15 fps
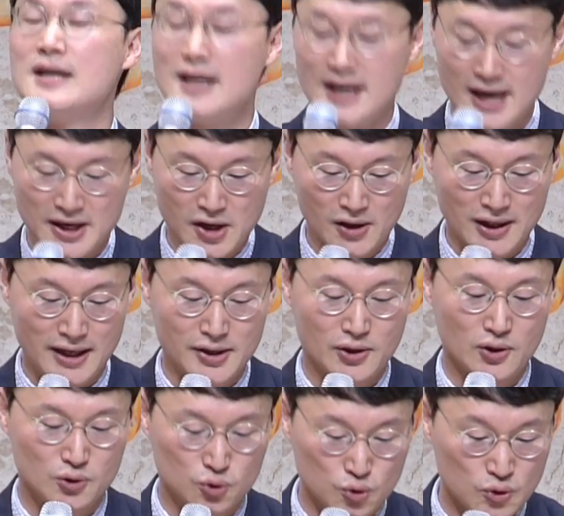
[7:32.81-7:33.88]

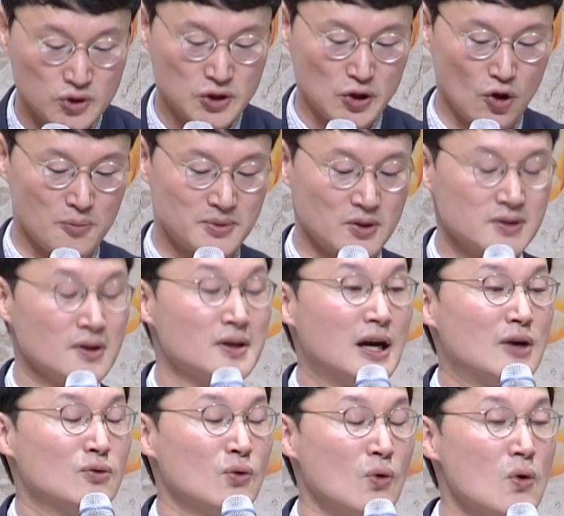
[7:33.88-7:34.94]
해결하여
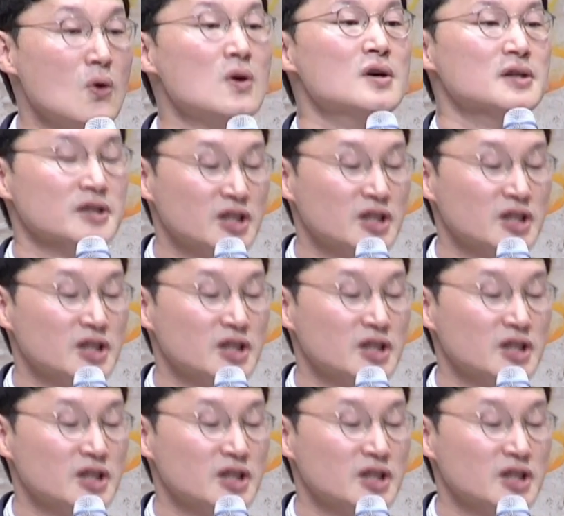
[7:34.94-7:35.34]
주시옵소서라고